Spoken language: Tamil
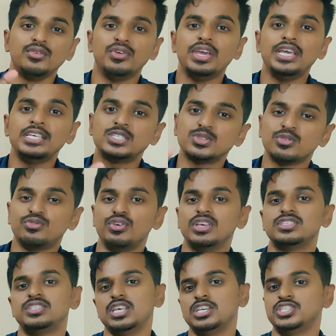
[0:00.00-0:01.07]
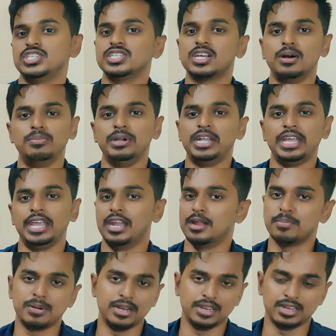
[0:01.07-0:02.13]
ஃபீஸ் ஃபிக்ஸேஷன் கமிட்டி
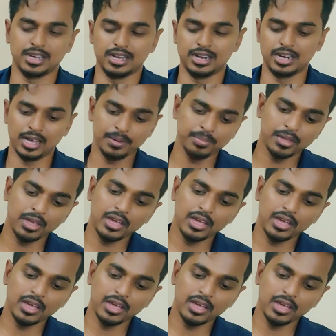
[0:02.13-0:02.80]
என்ன பண்ணியிருக்காங்கன்னா